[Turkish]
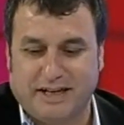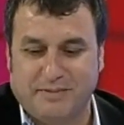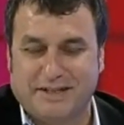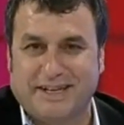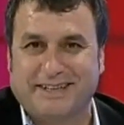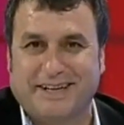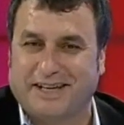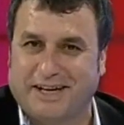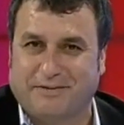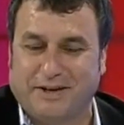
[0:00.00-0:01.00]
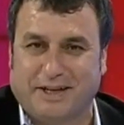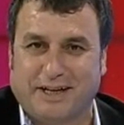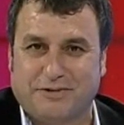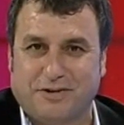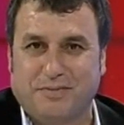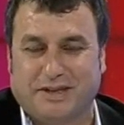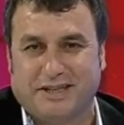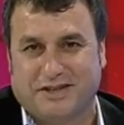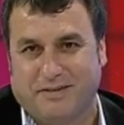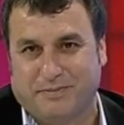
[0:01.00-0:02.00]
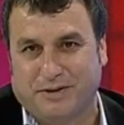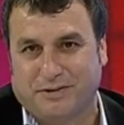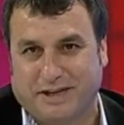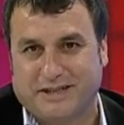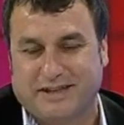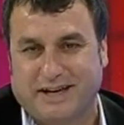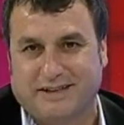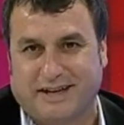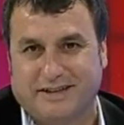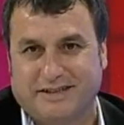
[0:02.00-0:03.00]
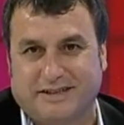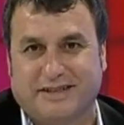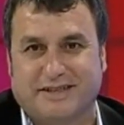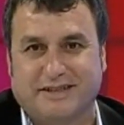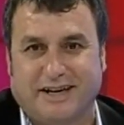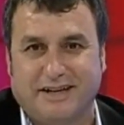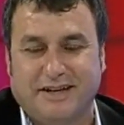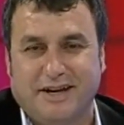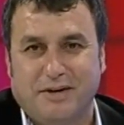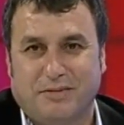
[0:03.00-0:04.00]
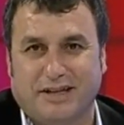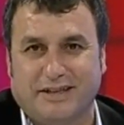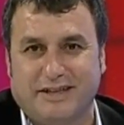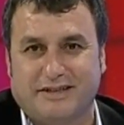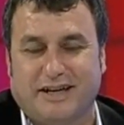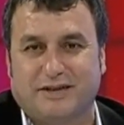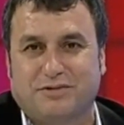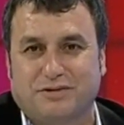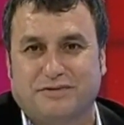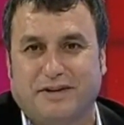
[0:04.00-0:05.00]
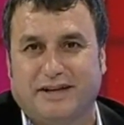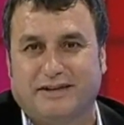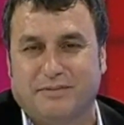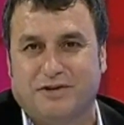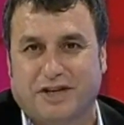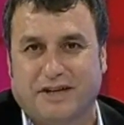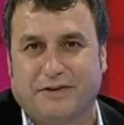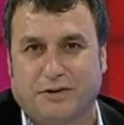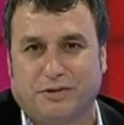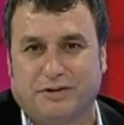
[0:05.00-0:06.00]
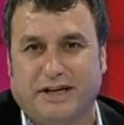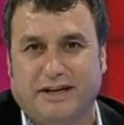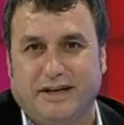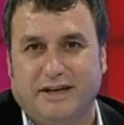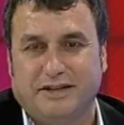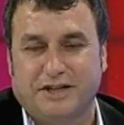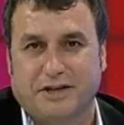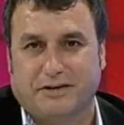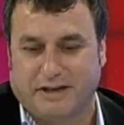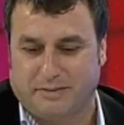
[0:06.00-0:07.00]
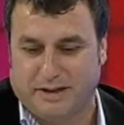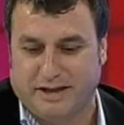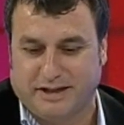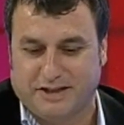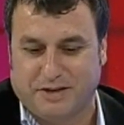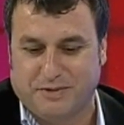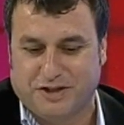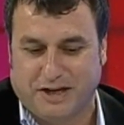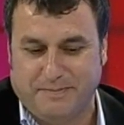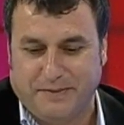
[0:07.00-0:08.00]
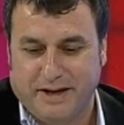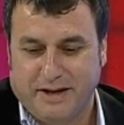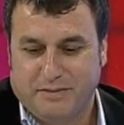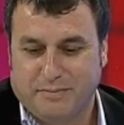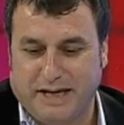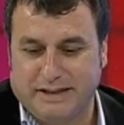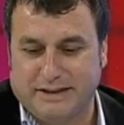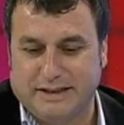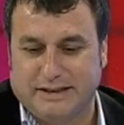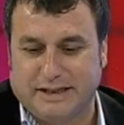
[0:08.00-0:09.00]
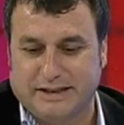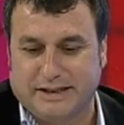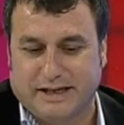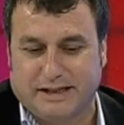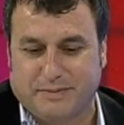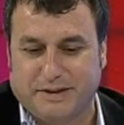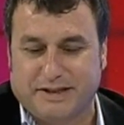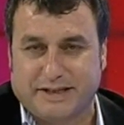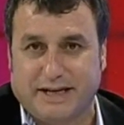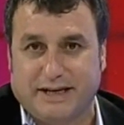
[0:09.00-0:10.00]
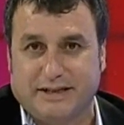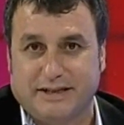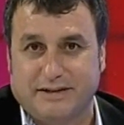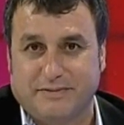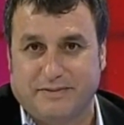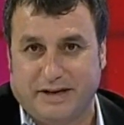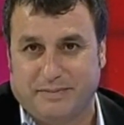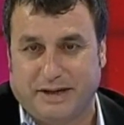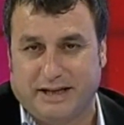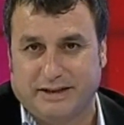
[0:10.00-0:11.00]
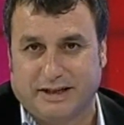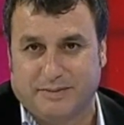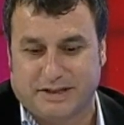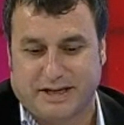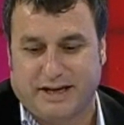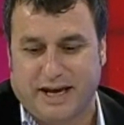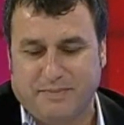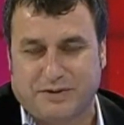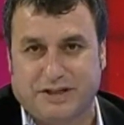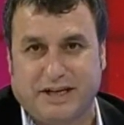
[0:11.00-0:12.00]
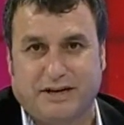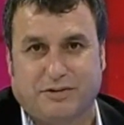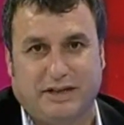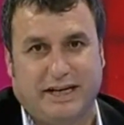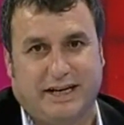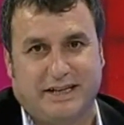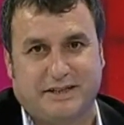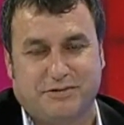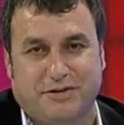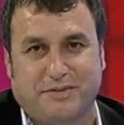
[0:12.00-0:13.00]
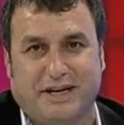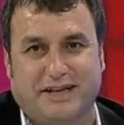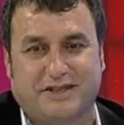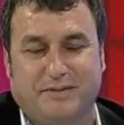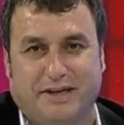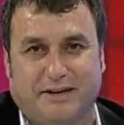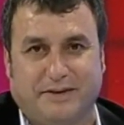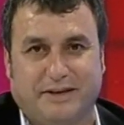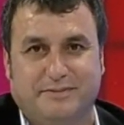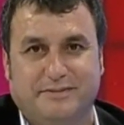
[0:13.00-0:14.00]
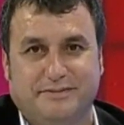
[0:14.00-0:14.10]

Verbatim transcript: elimizden gel gerek federasyonun bir de Şampiyon Güreşler Derneği sitesinden burada Ensar Kurt ve tabi Şeref Eroğlu'na teşekkür etmeden geçemeyeceğim. Ben e, teknik ekibinize ve bayanlarımıza hepsine kolay gelsin diyorum. İyi akşamlar efendim.